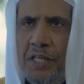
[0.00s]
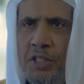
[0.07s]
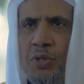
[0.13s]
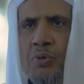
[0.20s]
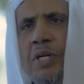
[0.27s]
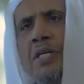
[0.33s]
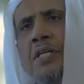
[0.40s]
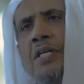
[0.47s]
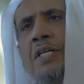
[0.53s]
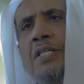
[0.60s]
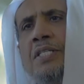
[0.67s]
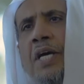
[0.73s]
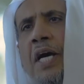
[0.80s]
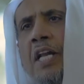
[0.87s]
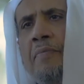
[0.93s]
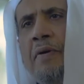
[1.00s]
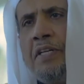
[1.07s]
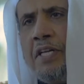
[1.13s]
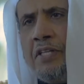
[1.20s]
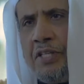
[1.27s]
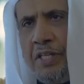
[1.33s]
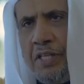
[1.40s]
تركز على
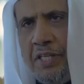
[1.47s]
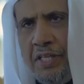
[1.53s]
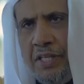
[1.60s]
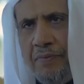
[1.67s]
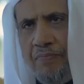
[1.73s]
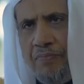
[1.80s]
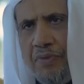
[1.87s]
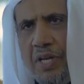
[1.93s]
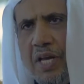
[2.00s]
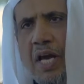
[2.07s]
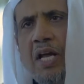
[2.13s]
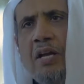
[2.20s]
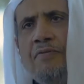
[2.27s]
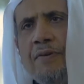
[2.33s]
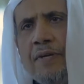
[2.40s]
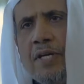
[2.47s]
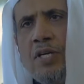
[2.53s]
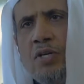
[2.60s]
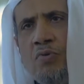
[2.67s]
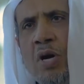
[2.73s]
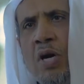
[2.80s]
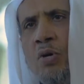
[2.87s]
مادتي
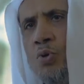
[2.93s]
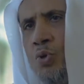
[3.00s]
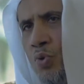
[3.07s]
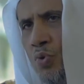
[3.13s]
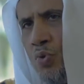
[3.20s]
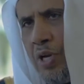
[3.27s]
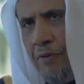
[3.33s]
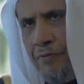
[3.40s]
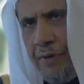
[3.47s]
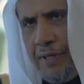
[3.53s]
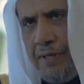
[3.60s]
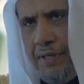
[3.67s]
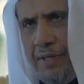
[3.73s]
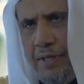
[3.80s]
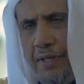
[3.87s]
الفقه وأصول الفقه